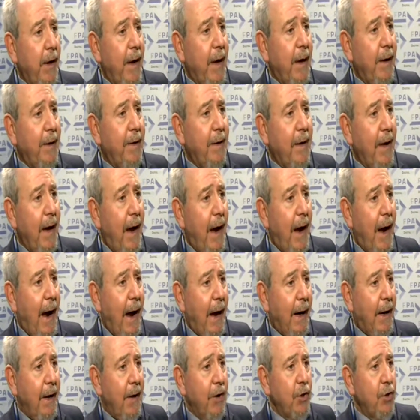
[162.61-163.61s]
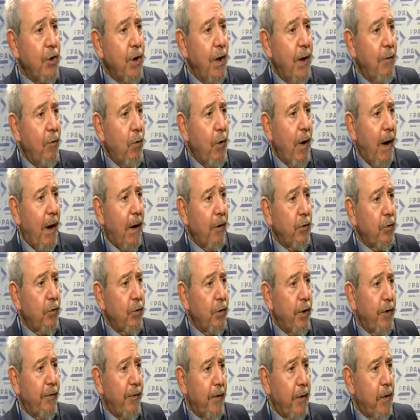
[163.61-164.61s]
che dia a chi ci lavora la
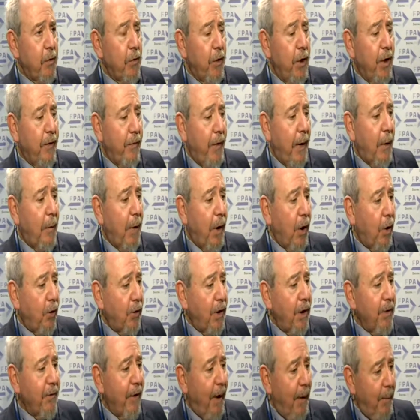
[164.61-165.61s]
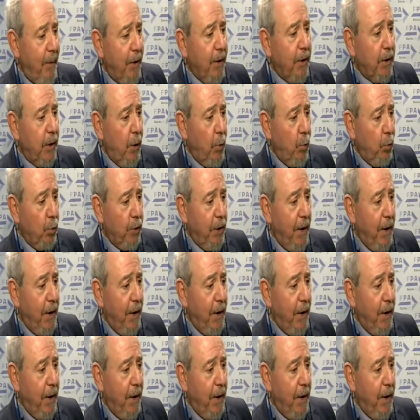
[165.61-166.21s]
soddisfazione di fare qualcosa di veramente